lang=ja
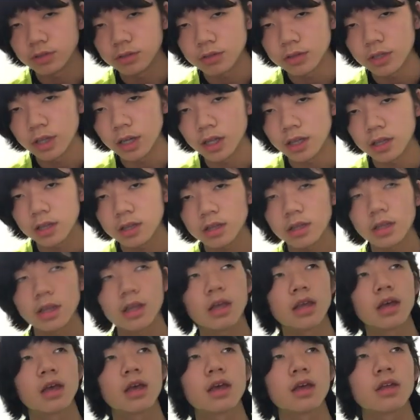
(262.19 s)
ぐらいあっ
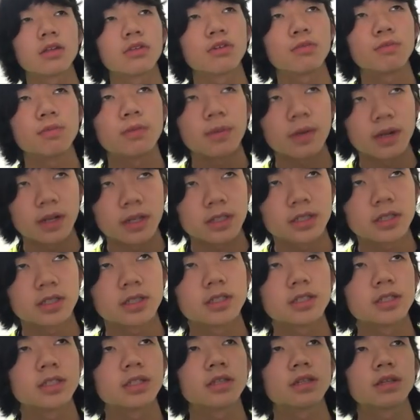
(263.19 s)
てトップバランス